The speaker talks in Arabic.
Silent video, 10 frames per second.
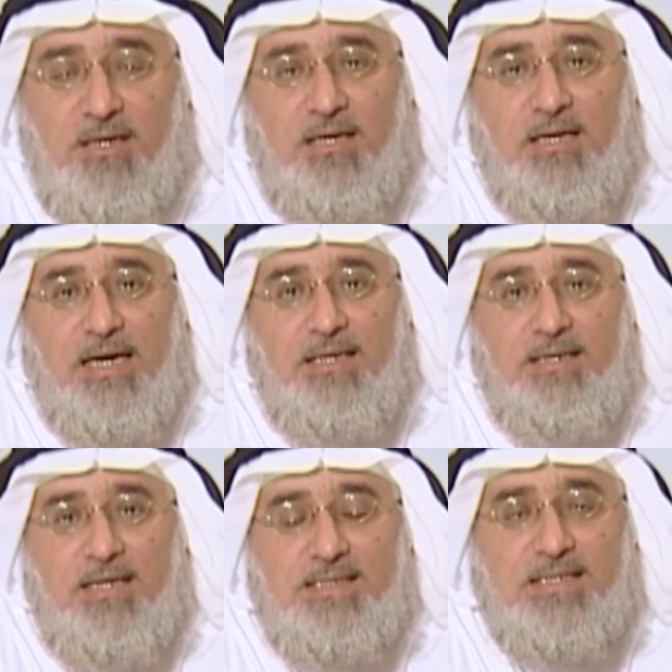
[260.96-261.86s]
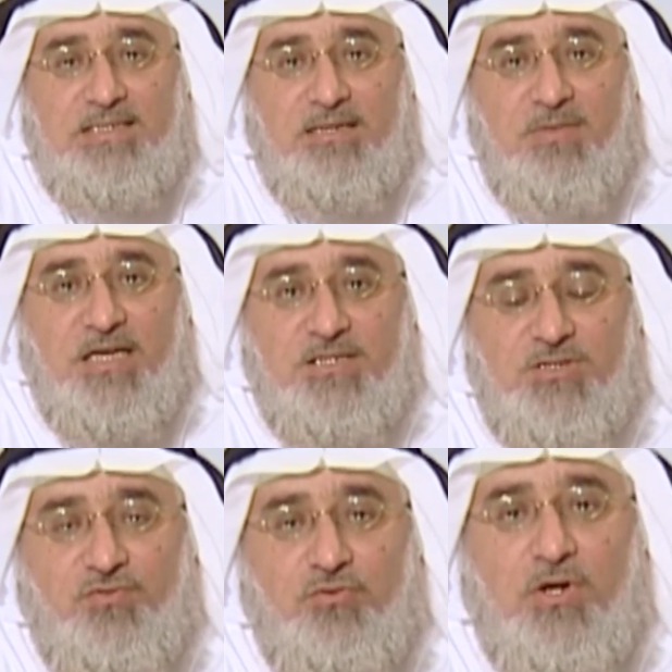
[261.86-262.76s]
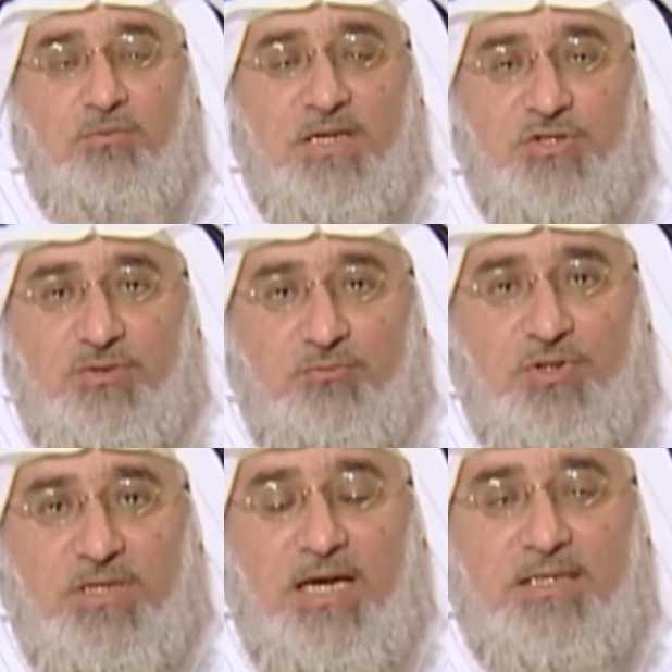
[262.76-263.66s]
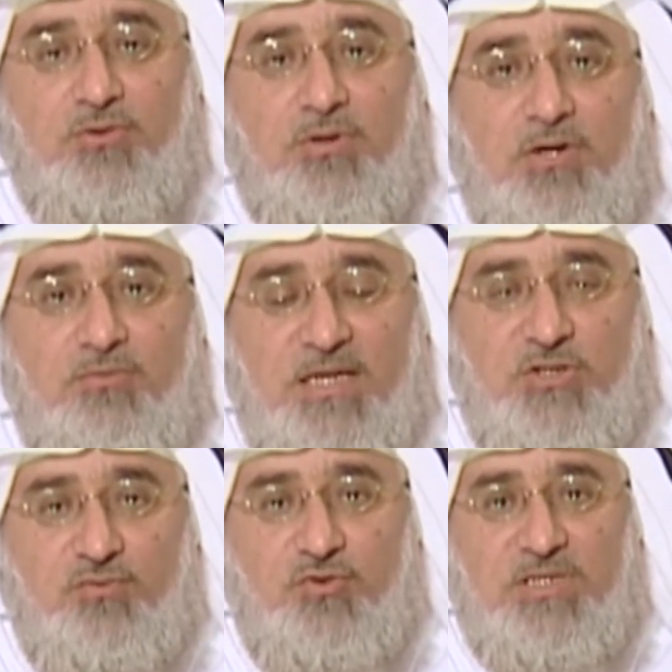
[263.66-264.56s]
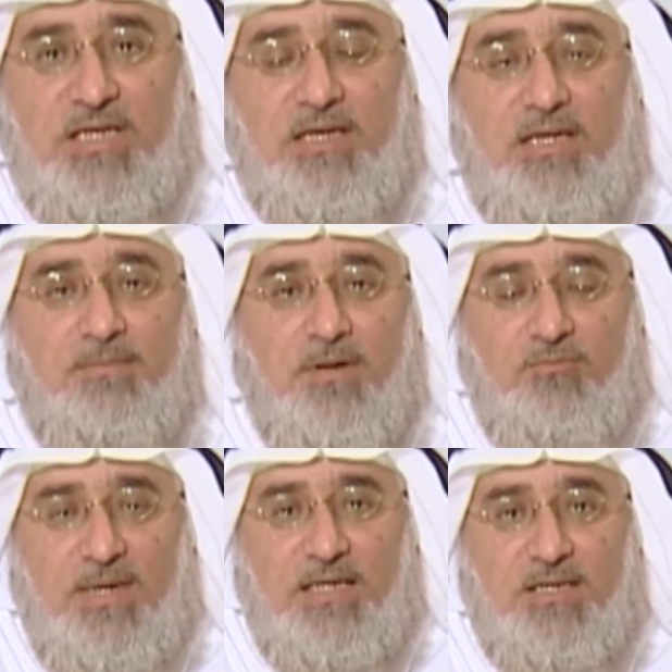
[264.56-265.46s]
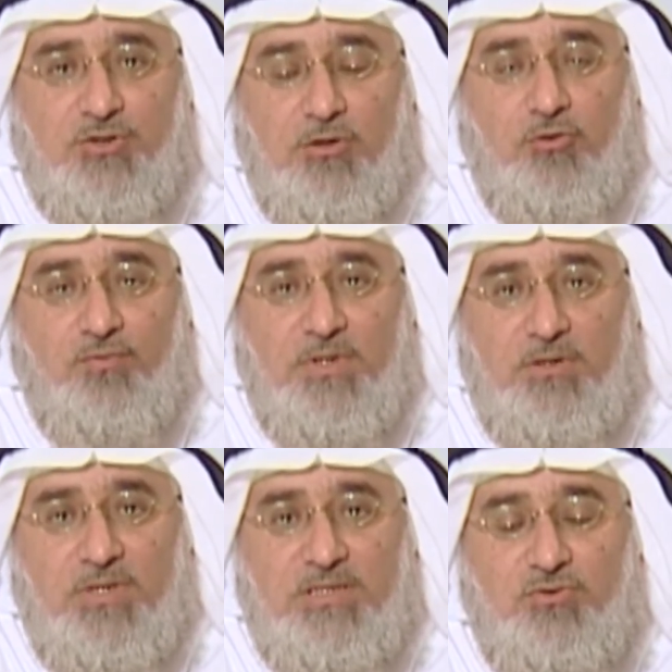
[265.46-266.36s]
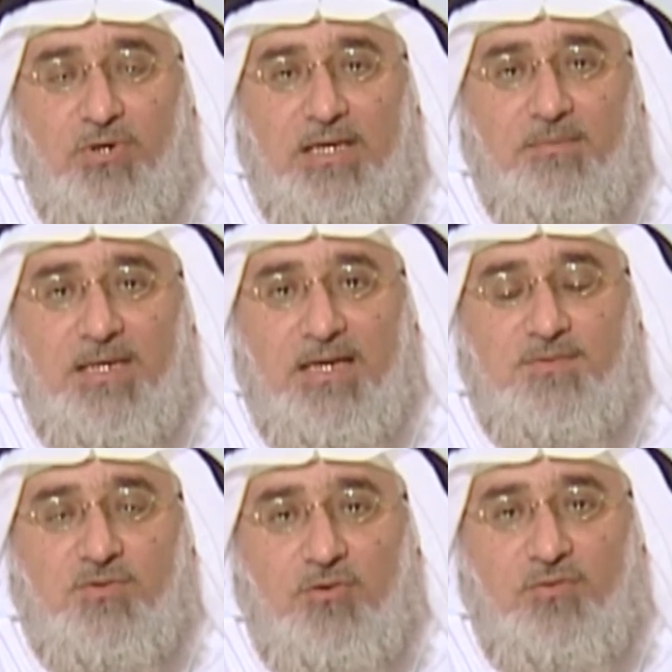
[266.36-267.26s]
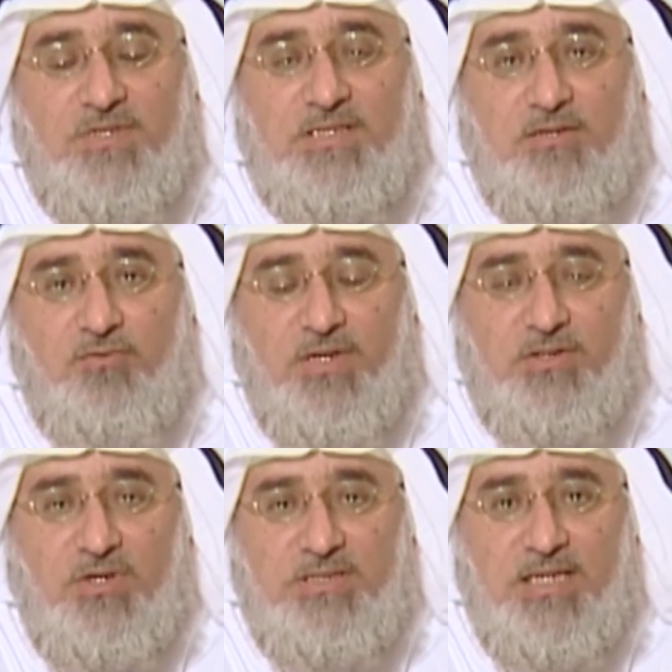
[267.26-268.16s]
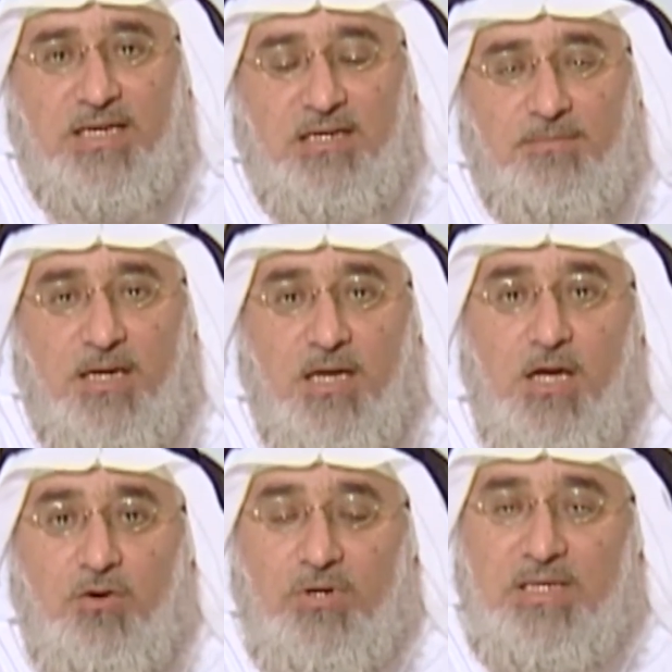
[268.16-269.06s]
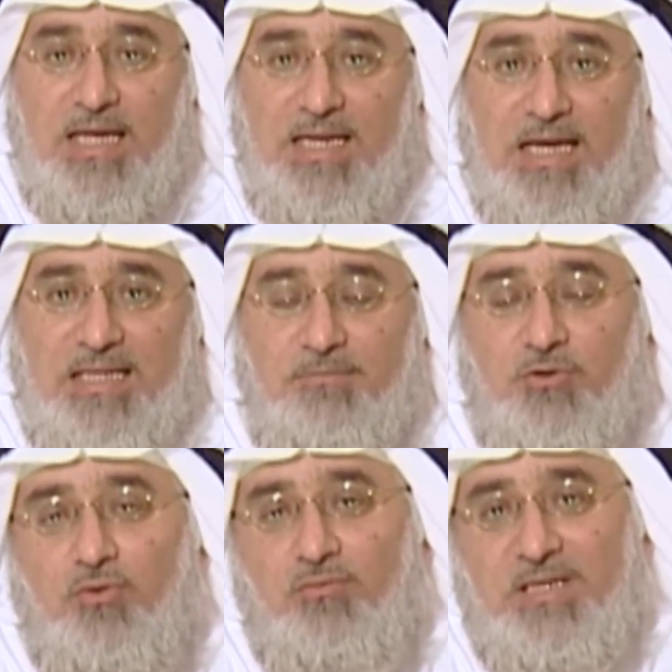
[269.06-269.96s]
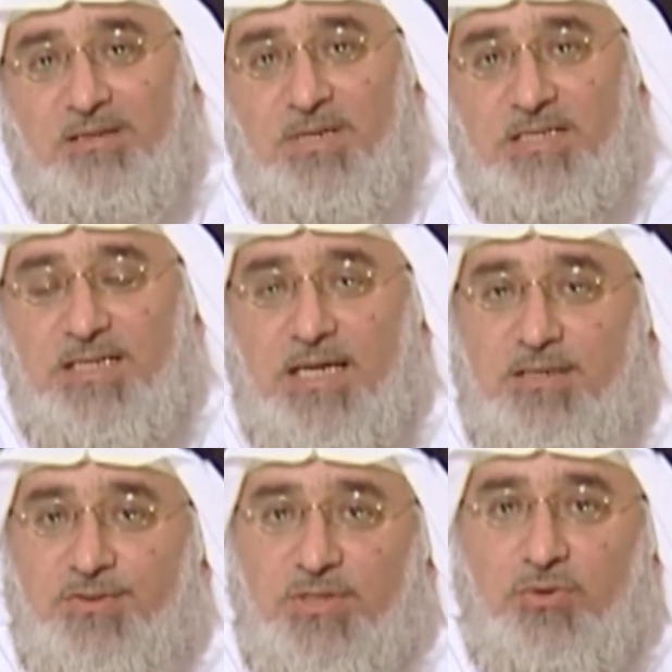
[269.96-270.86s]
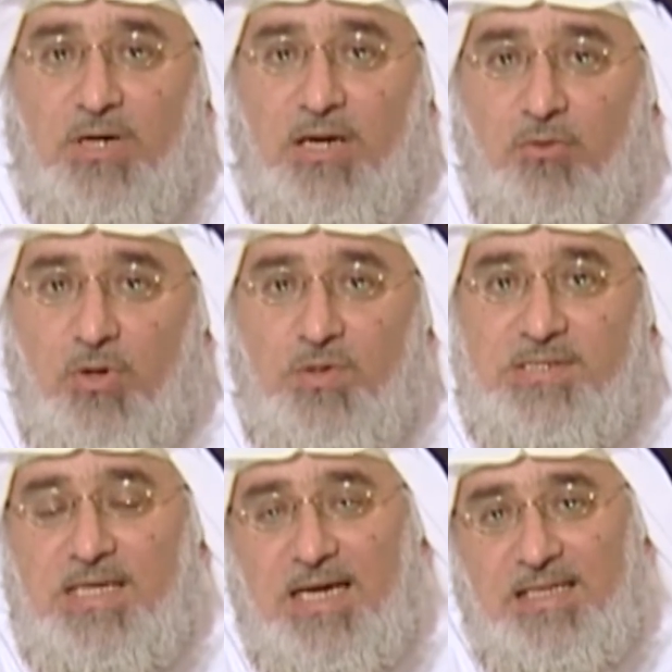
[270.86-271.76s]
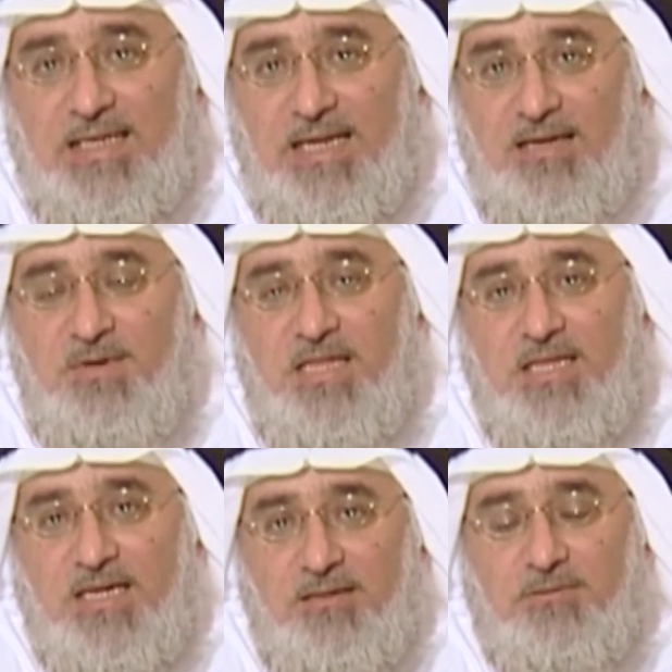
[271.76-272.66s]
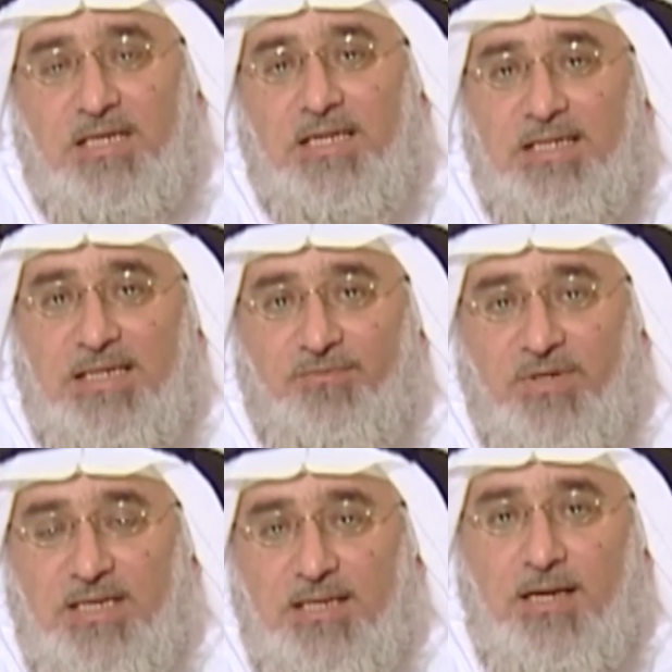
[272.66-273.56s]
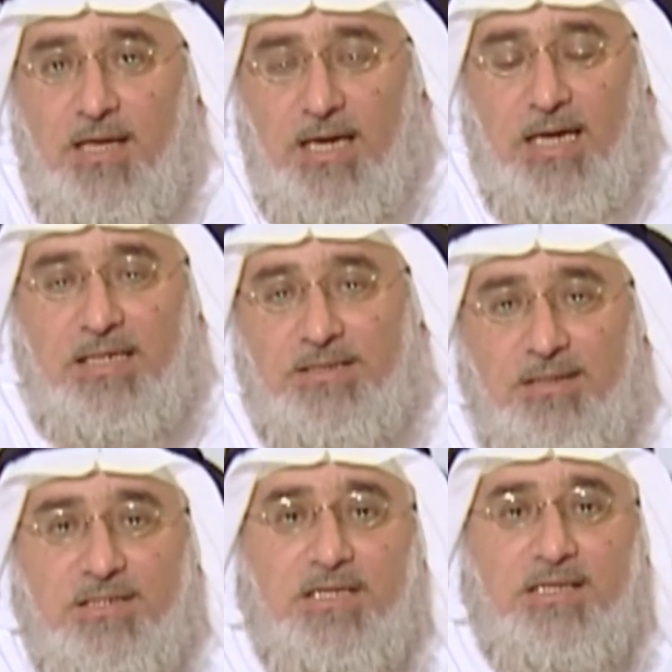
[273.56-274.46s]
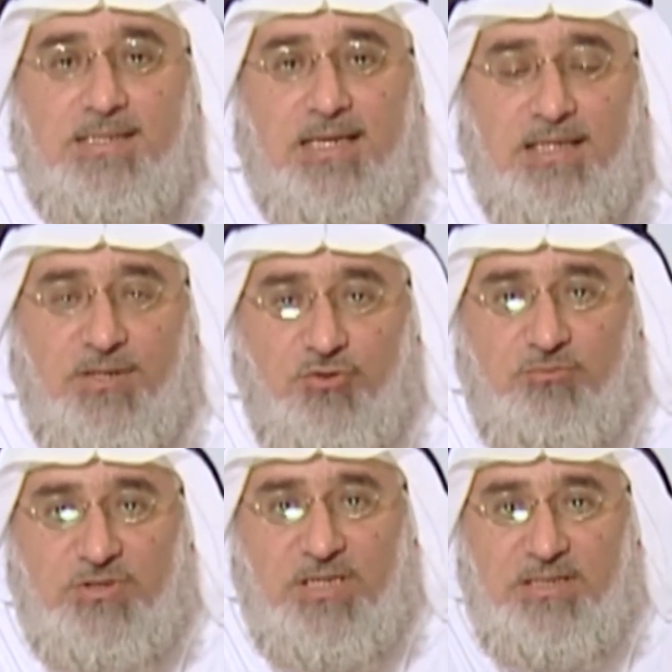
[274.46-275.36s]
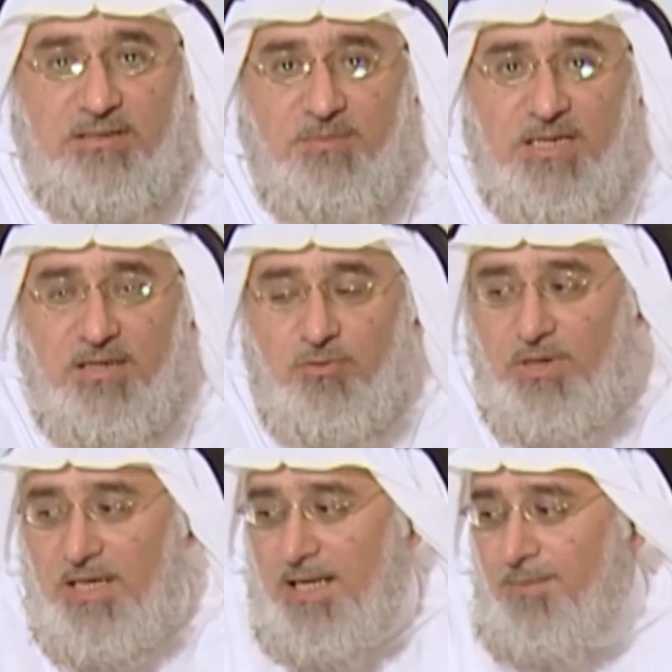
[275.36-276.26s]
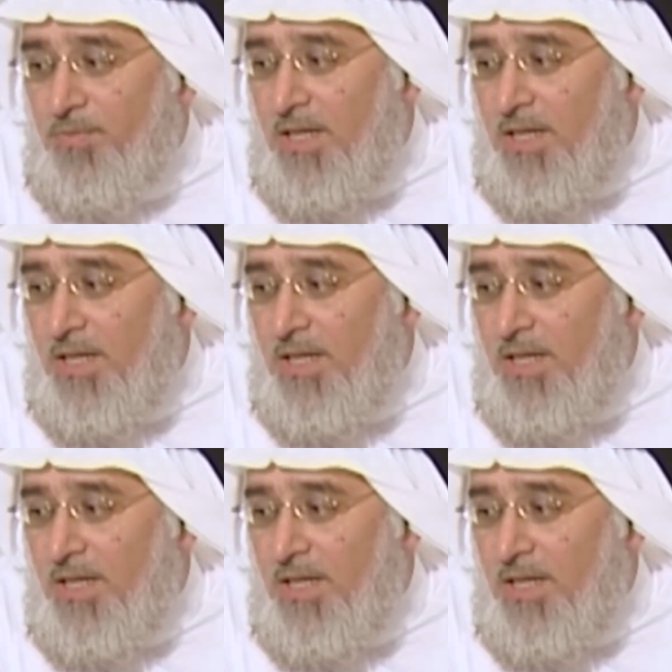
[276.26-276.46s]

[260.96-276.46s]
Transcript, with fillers: آه، عن الناس عشان ما يكتشفوه او ما يشموا ريحته او ما يشوفوا شيء غريب او ما يختلطوا فيه ويجدوا على ملابسه أو في تصرفاته أشياء غريبة ولذلك هذا بيكون واحدة من الأشياء الانطواء والعزلة هذه علامة إنذارية بتخليني أفكر هل يا ترى الشخص هذا عنده مشكلة إدمان ولا لا